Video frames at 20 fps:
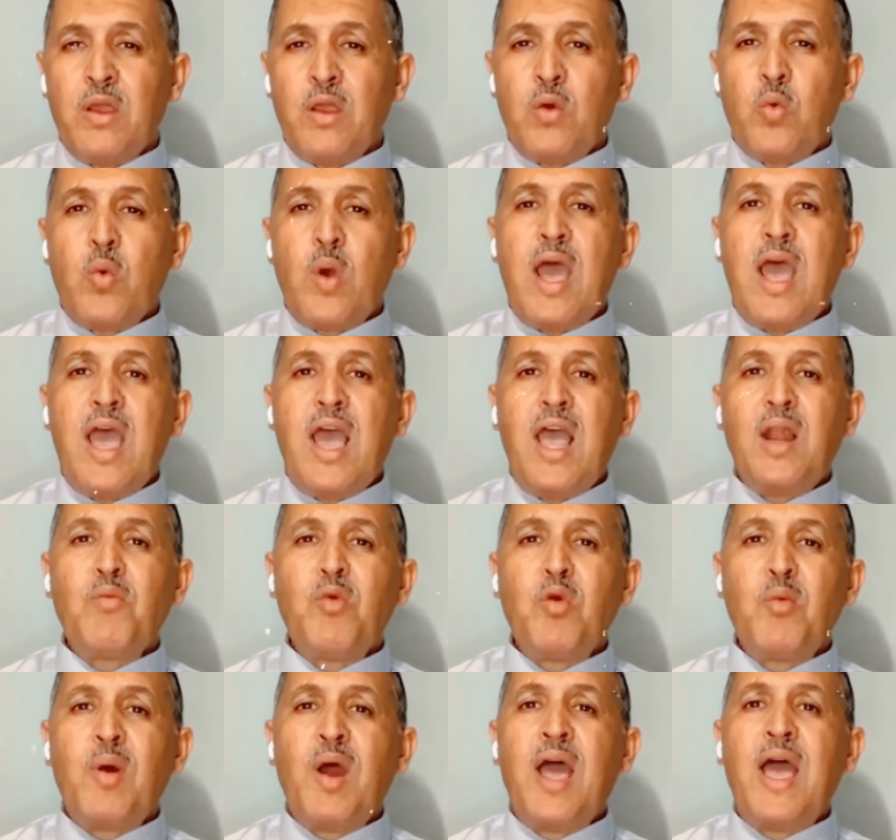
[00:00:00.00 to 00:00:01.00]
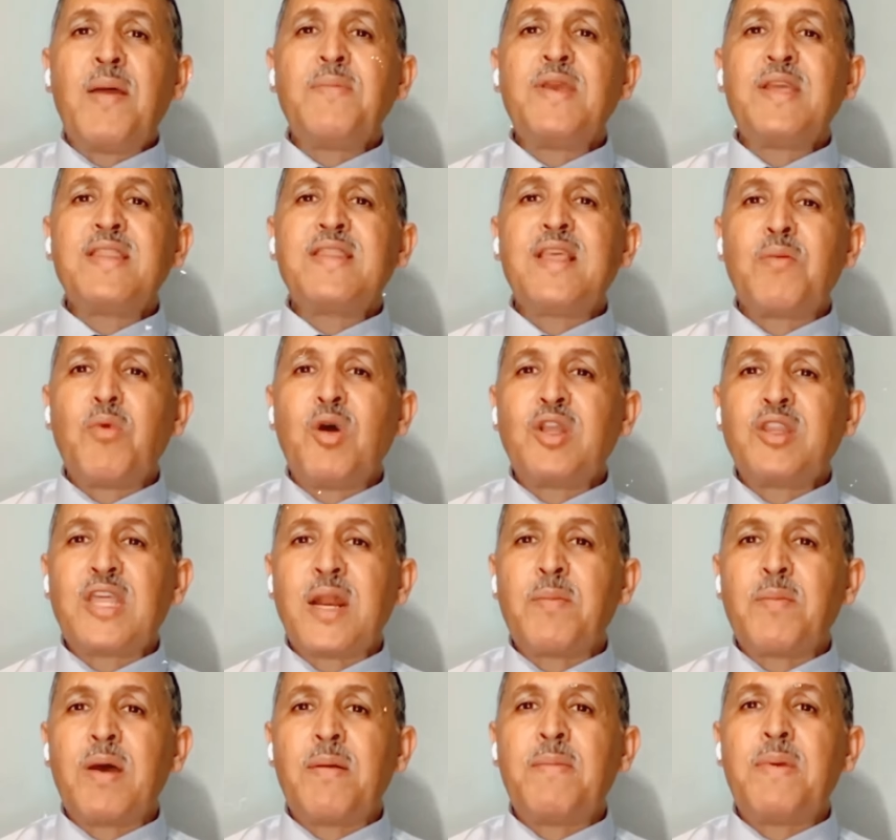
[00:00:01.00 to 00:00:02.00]
وأعلموا محاميتنا
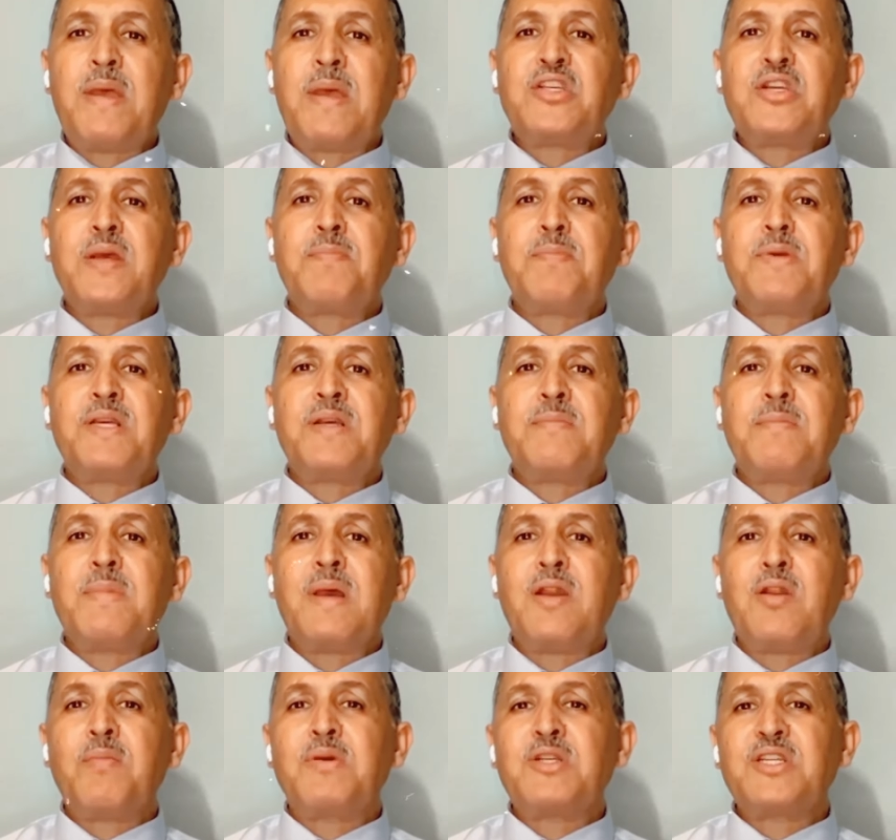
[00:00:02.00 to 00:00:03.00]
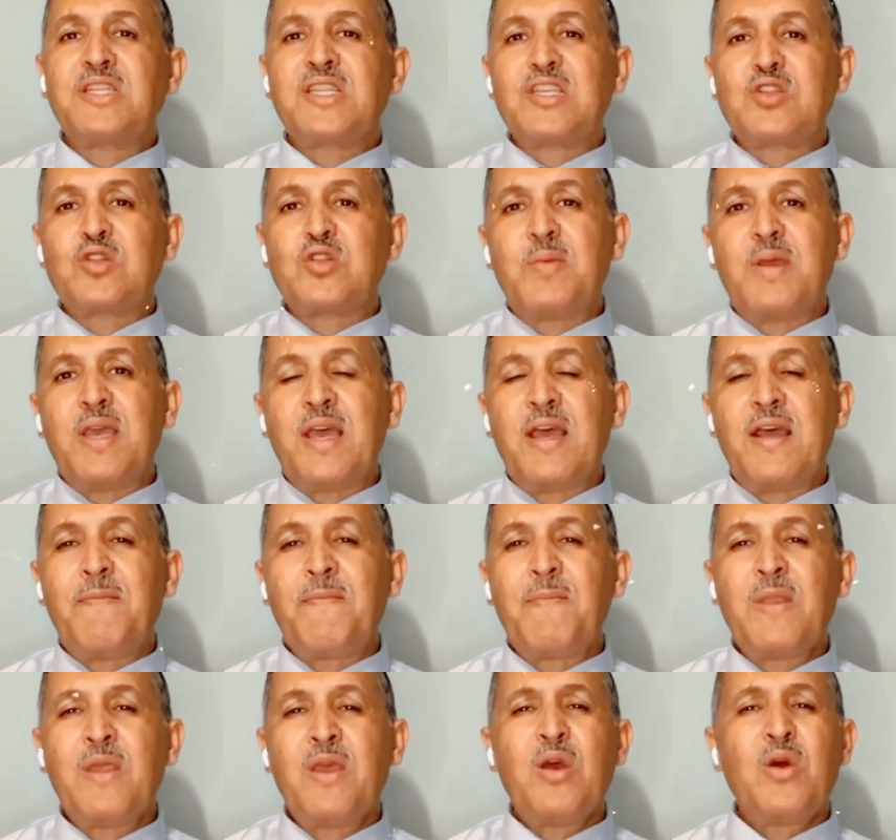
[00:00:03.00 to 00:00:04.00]
المحترمة باش بأنهم باش يتصلوا بها
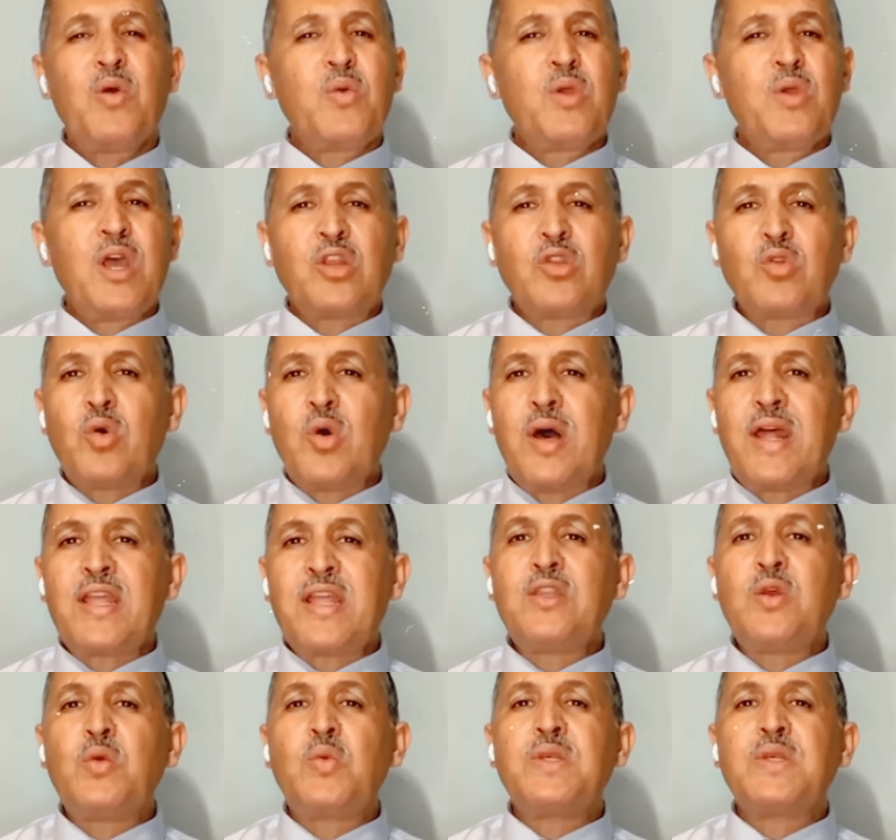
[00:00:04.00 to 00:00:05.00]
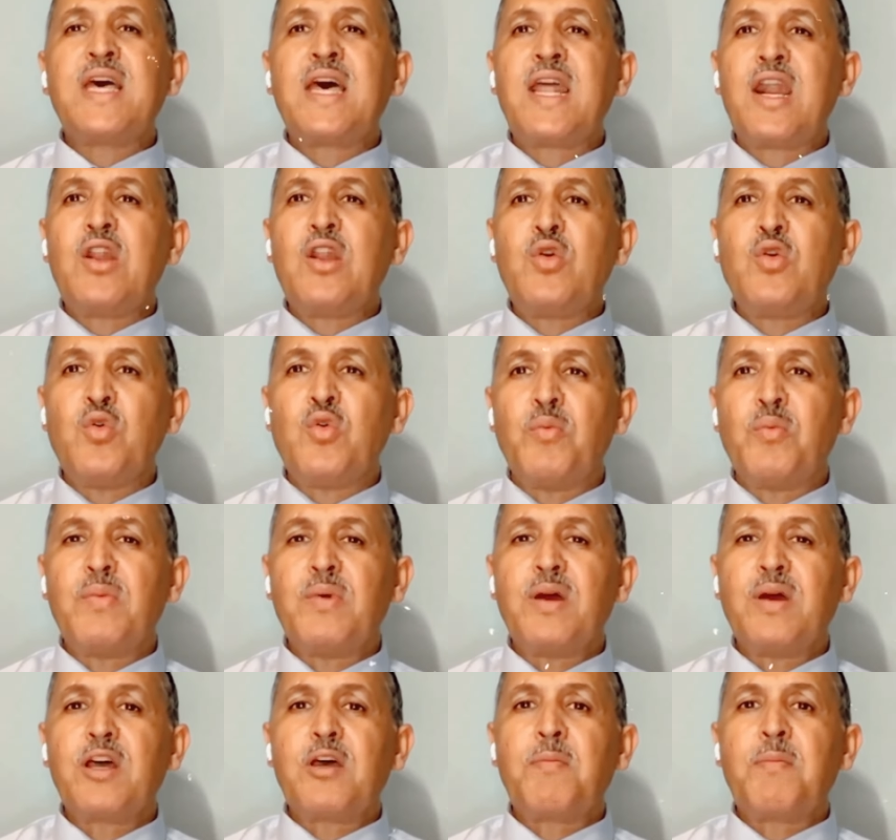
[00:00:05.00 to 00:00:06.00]
ويعطوها رد الوزارة اليوم
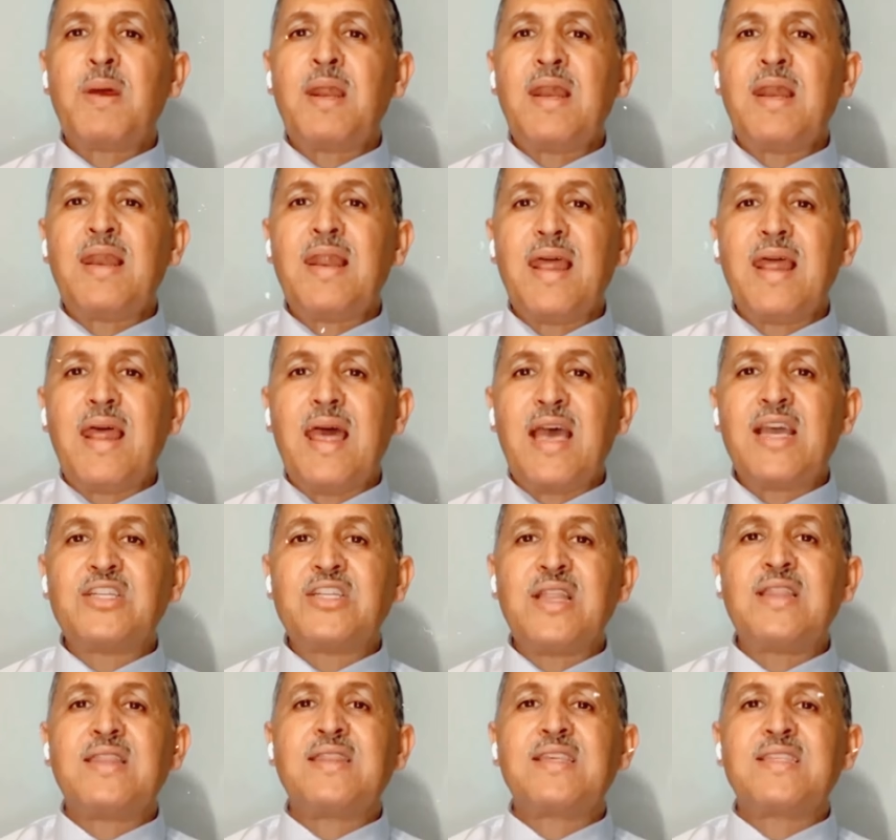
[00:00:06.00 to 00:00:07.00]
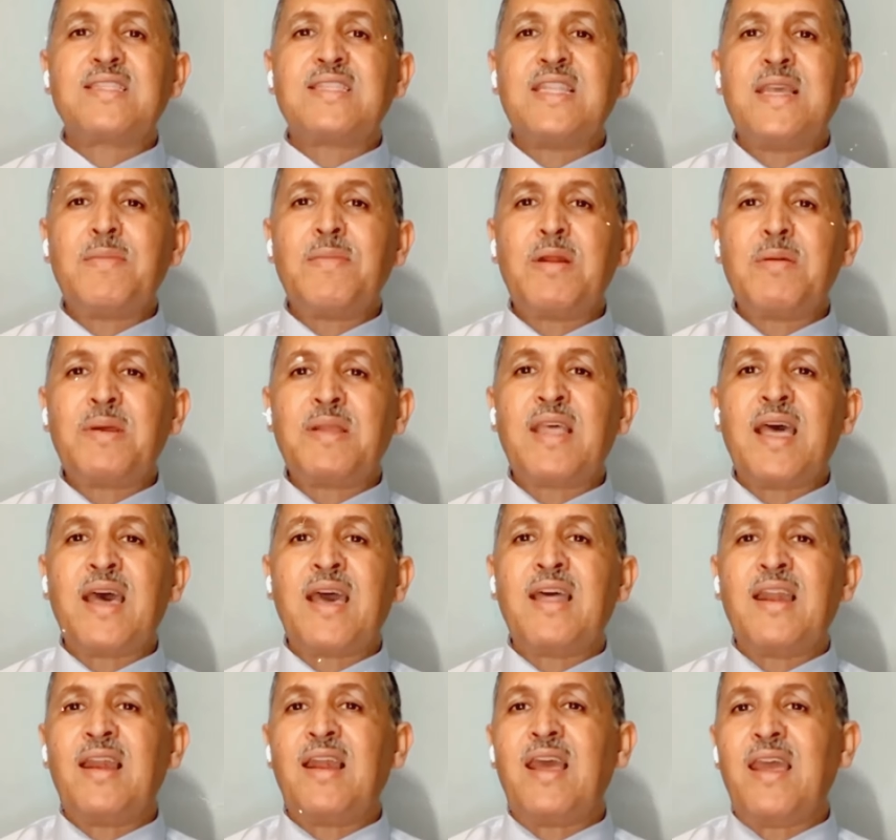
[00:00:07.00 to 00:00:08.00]
قبل أجل تسليم
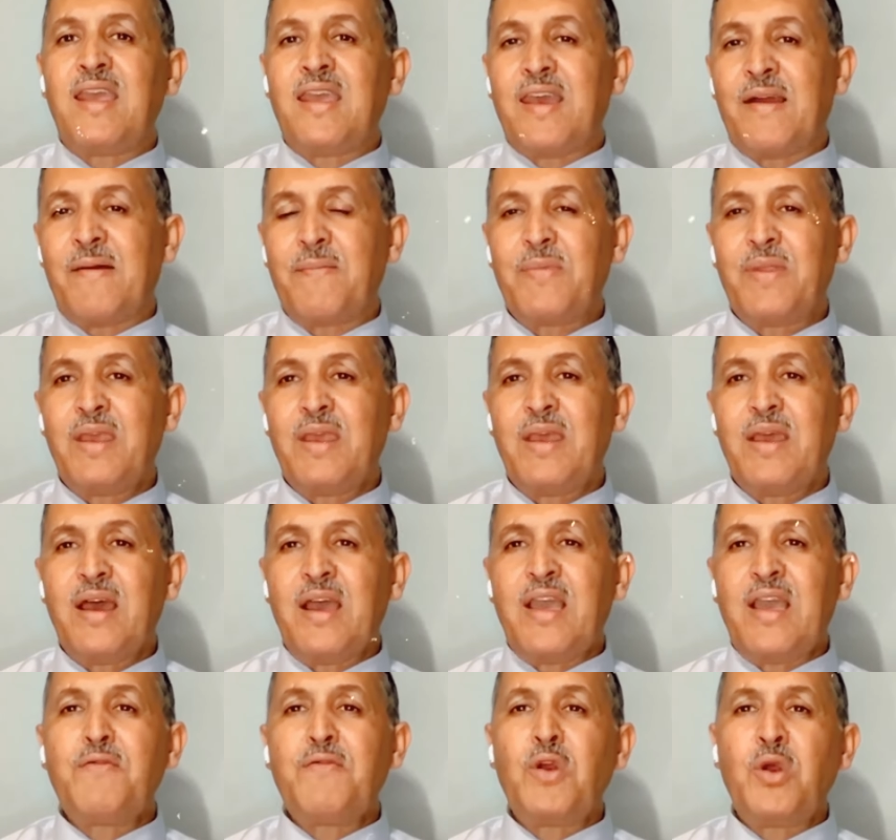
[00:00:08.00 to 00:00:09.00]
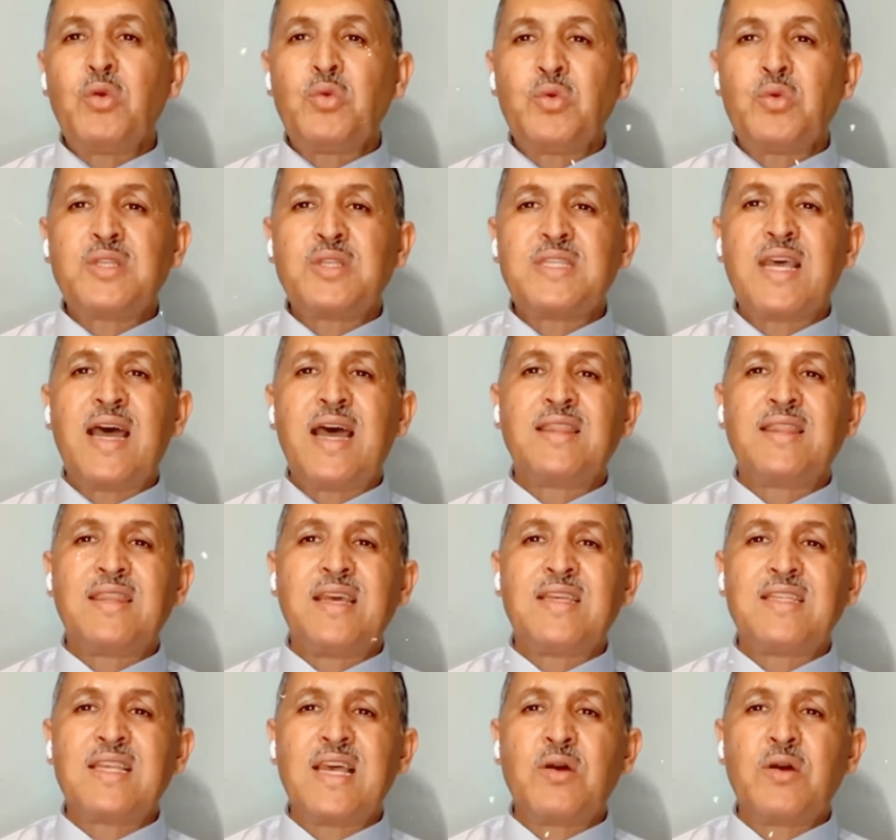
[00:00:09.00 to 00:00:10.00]
البطاقة للهيئة أي في حدود الساعة
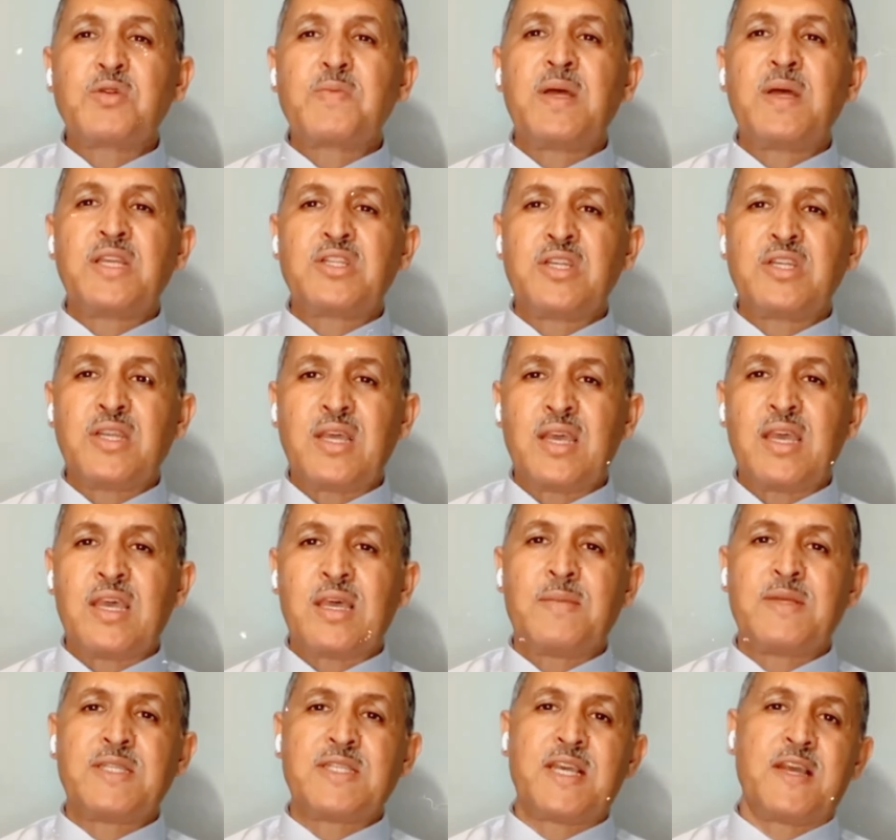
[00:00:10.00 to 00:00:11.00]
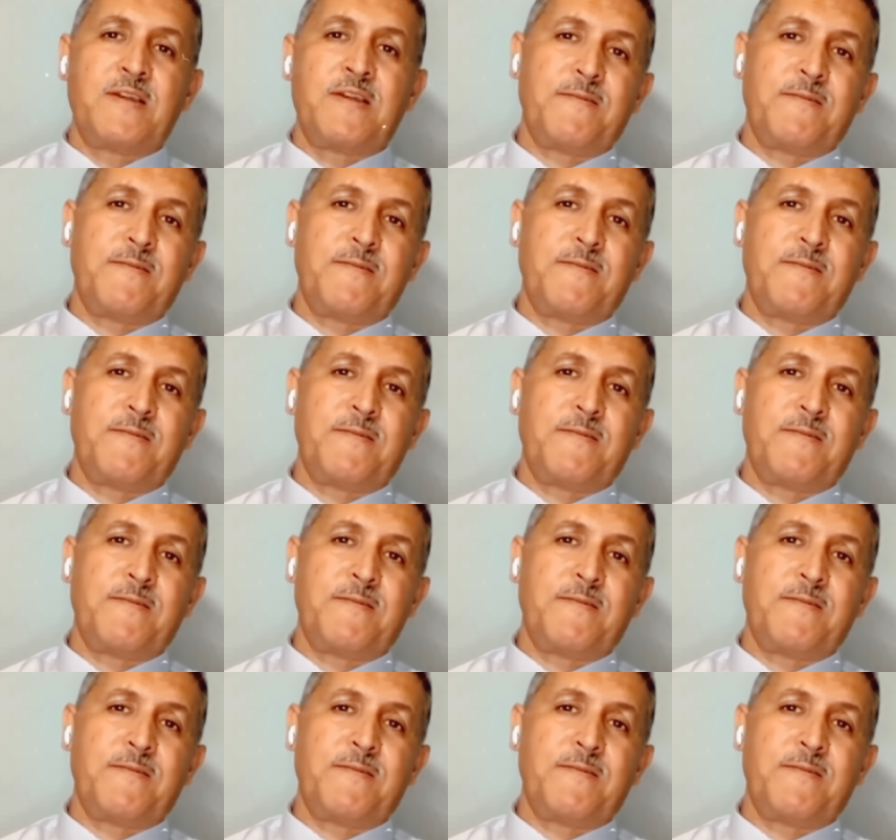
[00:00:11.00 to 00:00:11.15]
التاسعة و17 دقيقة مساءً